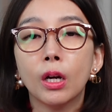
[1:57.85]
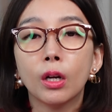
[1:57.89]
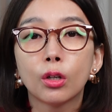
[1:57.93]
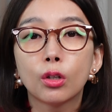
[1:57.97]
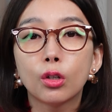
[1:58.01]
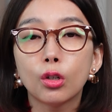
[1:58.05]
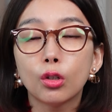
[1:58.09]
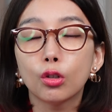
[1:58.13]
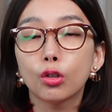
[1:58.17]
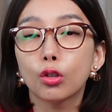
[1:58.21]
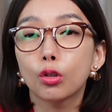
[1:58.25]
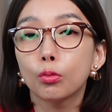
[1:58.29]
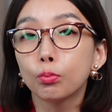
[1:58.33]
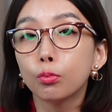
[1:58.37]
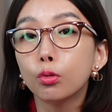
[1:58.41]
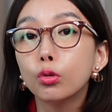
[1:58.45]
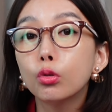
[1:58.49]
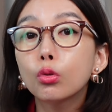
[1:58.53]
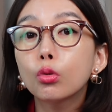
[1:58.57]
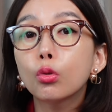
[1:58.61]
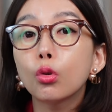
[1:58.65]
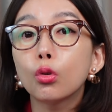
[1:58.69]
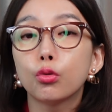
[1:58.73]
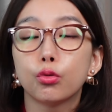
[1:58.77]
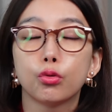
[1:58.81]
그
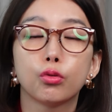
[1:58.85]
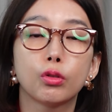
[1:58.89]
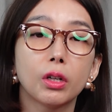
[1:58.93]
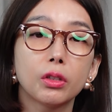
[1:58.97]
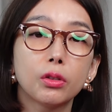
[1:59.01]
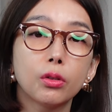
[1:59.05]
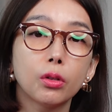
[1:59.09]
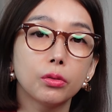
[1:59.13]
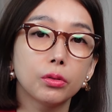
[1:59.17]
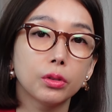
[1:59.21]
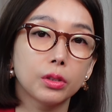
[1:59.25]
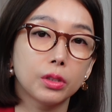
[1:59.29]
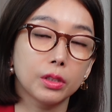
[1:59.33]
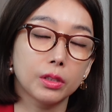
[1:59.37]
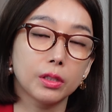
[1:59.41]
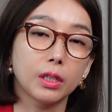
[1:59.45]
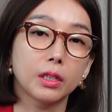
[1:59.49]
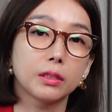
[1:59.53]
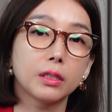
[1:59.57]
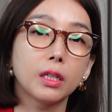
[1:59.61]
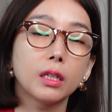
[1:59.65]
물고 누가 텄는지 잘